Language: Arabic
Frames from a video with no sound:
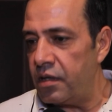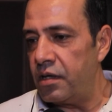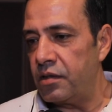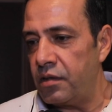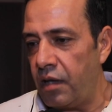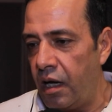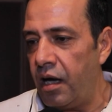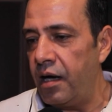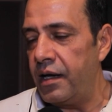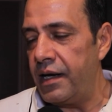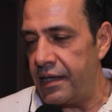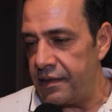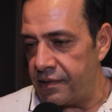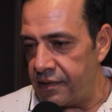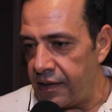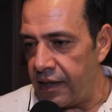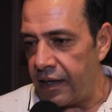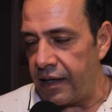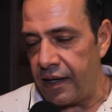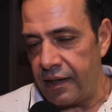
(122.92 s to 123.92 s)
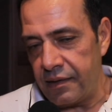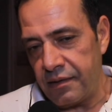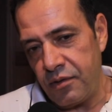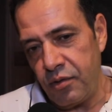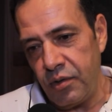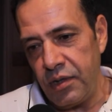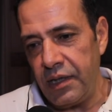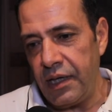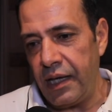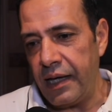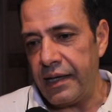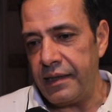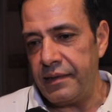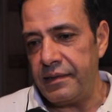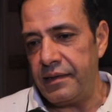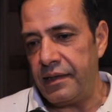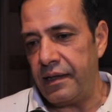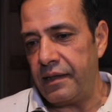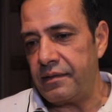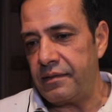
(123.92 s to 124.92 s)
الاضاءه الازياء يعني كل الحاجات
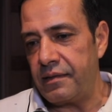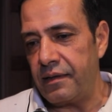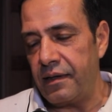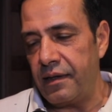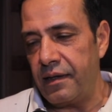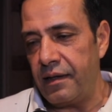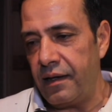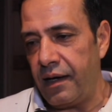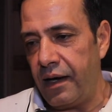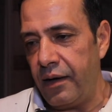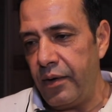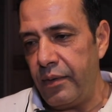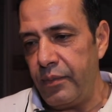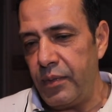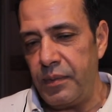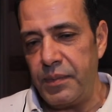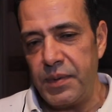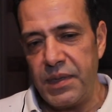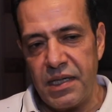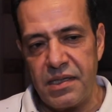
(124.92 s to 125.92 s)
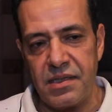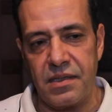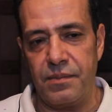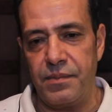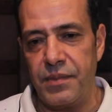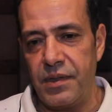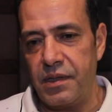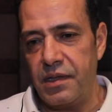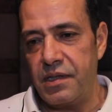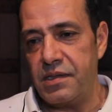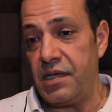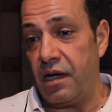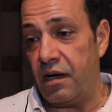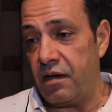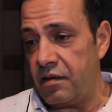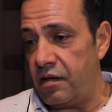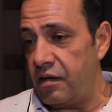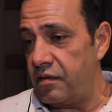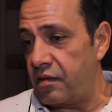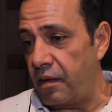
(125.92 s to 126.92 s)
ديت آه، عوامل بتجذب
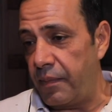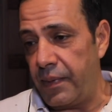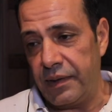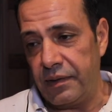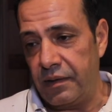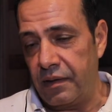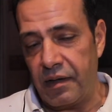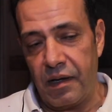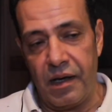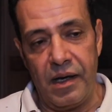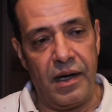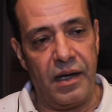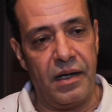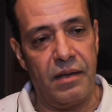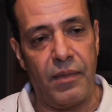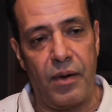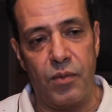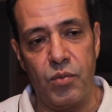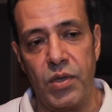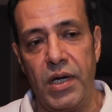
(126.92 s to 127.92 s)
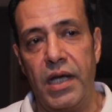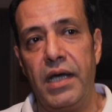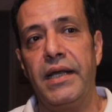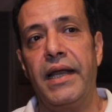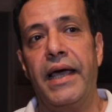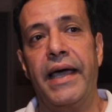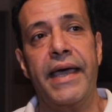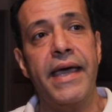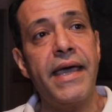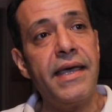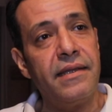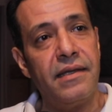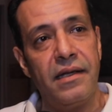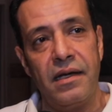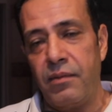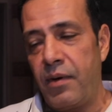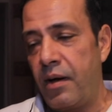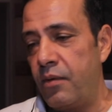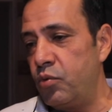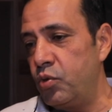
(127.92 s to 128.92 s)
الاستعراضات طبعا الرائعه اللي معموله الاغاني
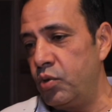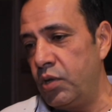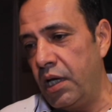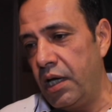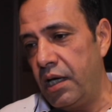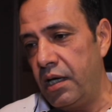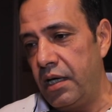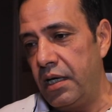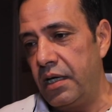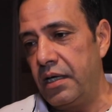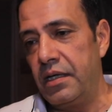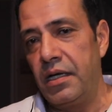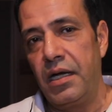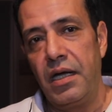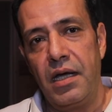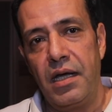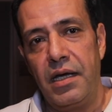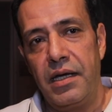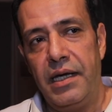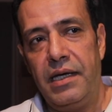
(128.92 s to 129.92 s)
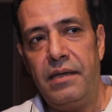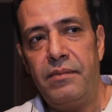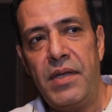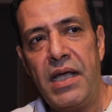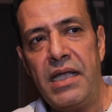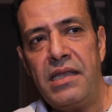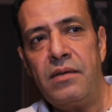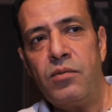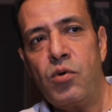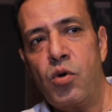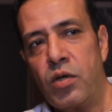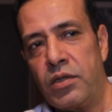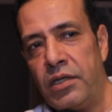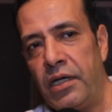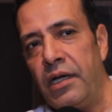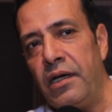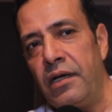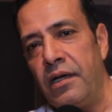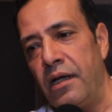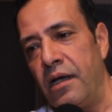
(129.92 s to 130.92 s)
اللي معموله احنا بنقدم
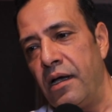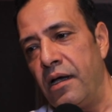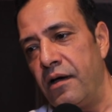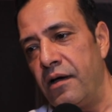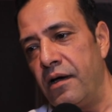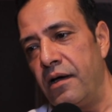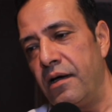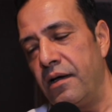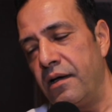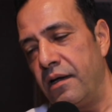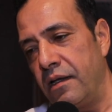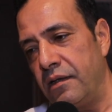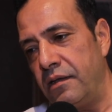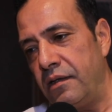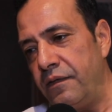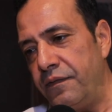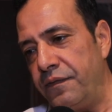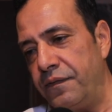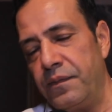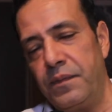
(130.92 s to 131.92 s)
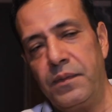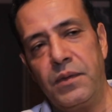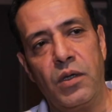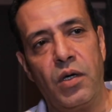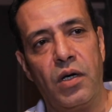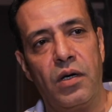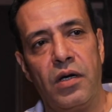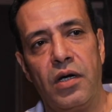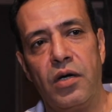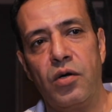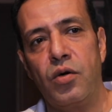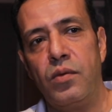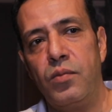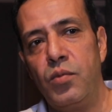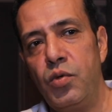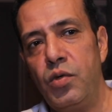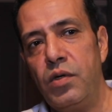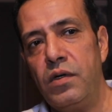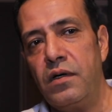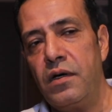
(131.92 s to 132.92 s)
كوكتيل آه، لطيف من
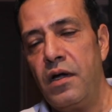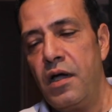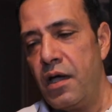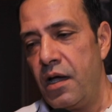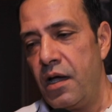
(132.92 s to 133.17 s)
الجمهور